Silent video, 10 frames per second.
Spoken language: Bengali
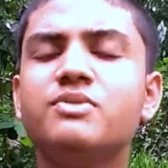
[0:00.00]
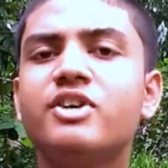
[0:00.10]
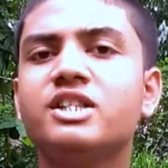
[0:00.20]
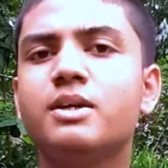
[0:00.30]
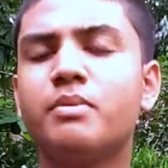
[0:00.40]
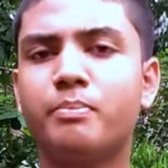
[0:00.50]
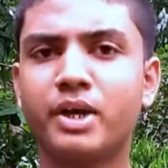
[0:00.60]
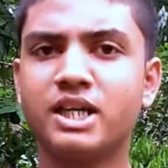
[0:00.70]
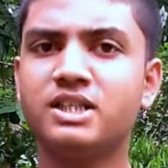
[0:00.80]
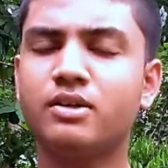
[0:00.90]
ডিভাইসের
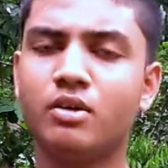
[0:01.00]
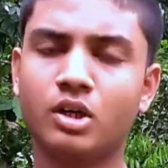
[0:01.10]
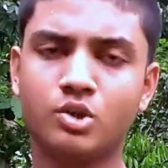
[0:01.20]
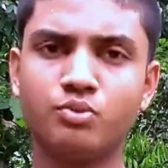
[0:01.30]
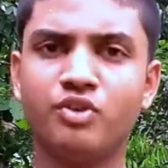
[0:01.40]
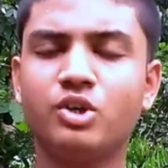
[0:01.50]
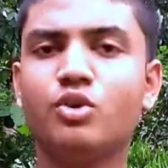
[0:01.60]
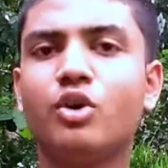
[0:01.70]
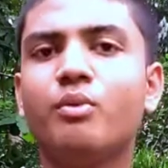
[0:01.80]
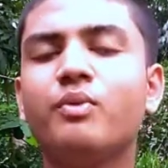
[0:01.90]
প্রাইস একটু ভিন্ন
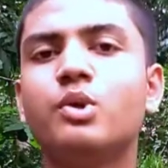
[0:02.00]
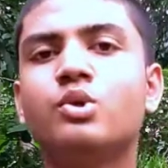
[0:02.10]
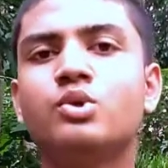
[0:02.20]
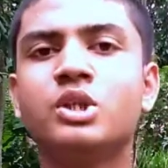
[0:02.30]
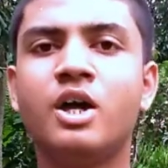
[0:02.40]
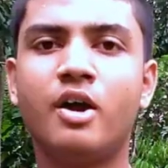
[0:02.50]
হবে বিকজ